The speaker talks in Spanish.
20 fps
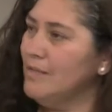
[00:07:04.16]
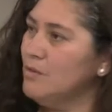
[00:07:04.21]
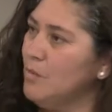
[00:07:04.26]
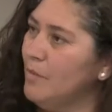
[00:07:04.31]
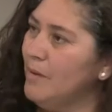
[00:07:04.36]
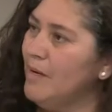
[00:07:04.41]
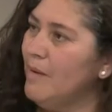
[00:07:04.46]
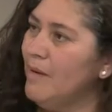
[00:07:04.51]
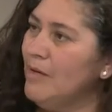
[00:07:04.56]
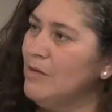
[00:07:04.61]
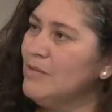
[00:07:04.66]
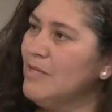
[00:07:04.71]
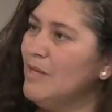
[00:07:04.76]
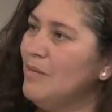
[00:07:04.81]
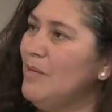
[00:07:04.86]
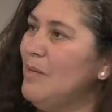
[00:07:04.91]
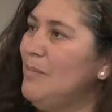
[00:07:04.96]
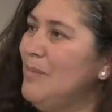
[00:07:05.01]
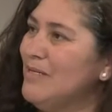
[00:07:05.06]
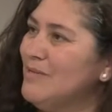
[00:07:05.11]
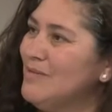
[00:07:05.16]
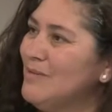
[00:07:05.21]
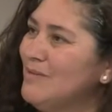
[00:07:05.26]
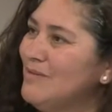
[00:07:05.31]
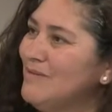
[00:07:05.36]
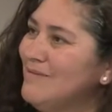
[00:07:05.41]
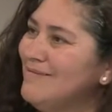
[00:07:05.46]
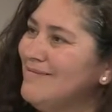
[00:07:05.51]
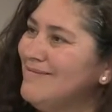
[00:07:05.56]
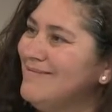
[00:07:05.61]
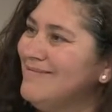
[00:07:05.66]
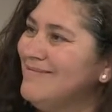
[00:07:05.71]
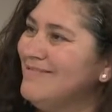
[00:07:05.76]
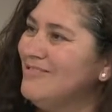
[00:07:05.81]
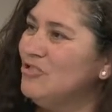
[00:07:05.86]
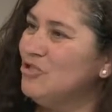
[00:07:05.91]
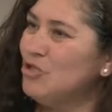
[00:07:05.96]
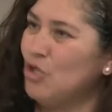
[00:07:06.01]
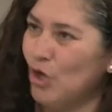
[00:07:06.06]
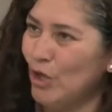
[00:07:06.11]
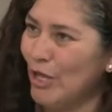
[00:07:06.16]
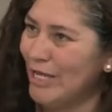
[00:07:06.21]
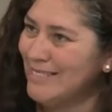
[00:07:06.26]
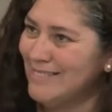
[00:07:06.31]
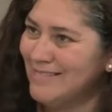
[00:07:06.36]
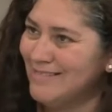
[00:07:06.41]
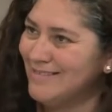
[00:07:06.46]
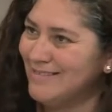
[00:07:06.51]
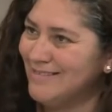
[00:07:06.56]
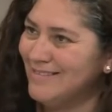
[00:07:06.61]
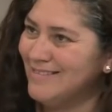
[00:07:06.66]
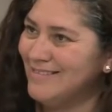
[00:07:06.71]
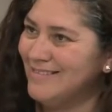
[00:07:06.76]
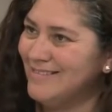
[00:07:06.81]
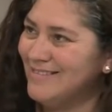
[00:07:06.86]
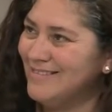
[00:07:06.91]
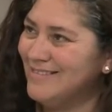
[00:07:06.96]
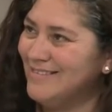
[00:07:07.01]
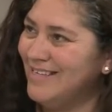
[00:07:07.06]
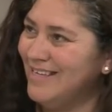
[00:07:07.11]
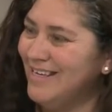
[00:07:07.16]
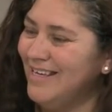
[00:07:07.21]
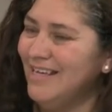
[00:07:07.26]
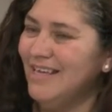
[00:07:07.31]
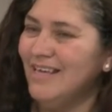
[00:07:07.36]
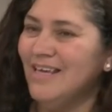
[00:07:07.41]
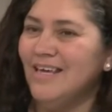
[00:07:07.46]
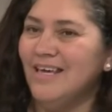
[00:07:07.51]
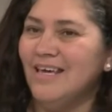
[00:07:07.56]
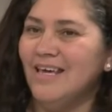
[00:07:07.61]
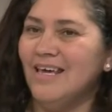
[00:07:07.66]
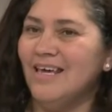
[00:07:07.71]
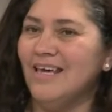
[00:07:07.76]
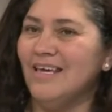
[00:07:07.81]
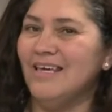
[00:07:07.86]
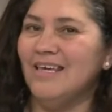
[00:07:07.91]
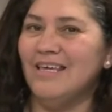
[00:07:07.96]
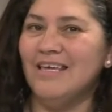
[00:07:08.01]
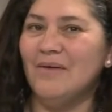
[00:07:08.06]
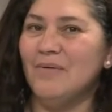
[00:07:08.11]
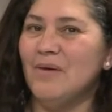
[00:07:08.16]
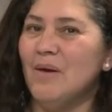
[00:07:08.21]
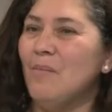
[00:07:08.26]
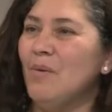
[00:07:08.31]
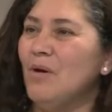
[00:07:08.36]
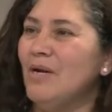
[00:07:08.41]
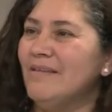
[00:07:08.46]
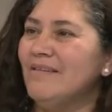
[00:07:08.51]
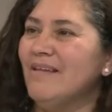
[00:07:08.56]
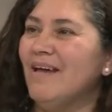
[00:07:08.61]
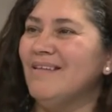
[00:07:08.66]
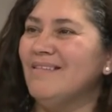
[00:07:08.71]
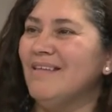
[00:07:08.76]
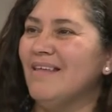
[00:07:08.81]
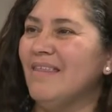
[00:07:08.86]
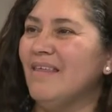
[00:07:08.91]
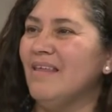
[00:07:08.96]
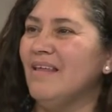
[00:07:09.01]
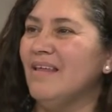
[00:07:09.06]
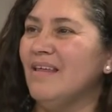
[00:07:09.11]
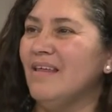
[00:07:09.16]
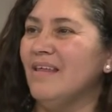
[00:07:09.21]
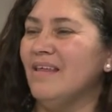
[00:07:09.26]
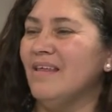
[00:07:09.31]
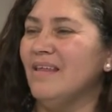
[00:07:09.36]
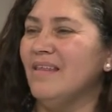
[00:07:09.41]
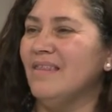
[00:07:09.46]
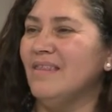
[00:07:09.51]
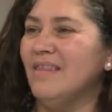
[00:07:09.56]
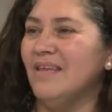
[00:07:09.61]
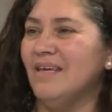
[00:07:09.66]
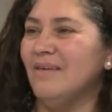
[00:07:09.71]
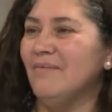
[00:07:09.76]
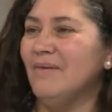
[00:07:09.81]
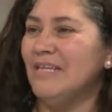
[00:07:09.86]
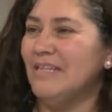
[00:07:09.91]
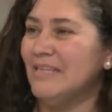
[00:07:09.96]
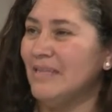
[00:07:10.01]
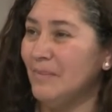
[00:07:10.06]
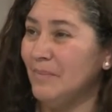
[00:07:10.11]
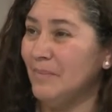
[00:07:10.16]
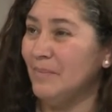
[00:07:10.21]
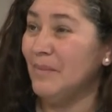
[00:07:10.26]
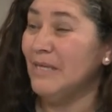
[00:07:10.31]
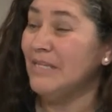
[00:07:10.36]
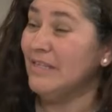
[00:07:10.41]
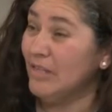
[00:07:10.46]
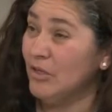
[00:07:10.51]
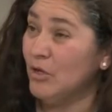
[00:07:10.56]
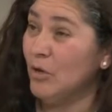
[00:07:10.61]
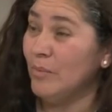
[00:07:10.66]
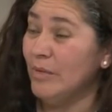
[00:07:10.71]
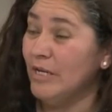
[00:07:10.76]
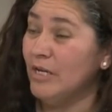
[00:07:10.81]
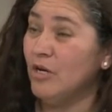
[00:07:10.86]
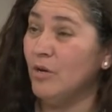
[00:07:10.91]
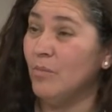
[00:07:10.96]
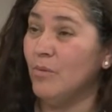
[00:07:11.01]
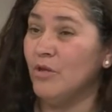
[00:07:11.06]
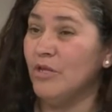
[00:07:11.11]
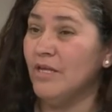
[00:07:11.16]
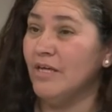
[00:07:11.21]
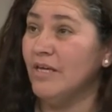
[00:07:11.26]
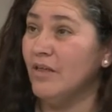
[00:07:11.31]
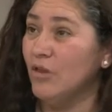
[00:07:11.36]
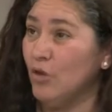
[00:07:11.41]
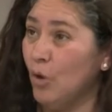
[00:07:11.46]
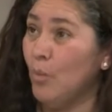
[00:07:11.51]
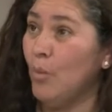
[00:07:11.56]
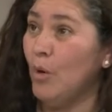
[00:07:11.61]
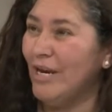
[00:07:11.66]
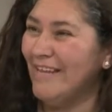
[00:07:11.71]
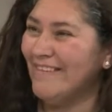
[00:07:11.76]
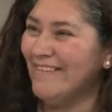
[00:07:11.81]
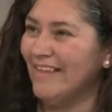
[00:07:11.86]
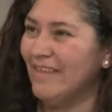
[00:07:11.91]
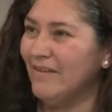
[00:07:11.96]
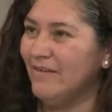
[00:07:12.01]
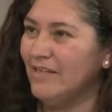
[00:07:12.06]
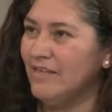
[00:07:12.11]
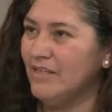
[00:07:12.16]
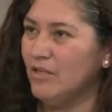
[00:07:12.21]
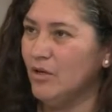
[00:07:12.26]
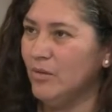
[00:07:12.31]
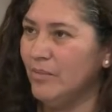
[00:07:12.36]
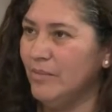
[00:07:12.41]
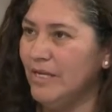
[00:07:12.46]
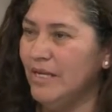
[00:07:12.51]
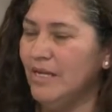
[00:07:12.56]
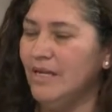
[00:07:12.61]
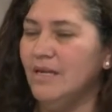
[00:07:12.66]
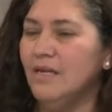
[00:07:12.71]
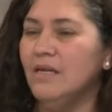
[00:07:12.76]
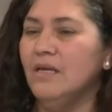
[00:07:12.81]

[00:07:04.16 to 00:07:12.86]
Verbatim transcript: superaban los 6 mil pesos, todas. Claro. ¿sí? Eh, y habían boletas hasta de, 20, eh, 22 mil, como dije, dos boletas de 22 mil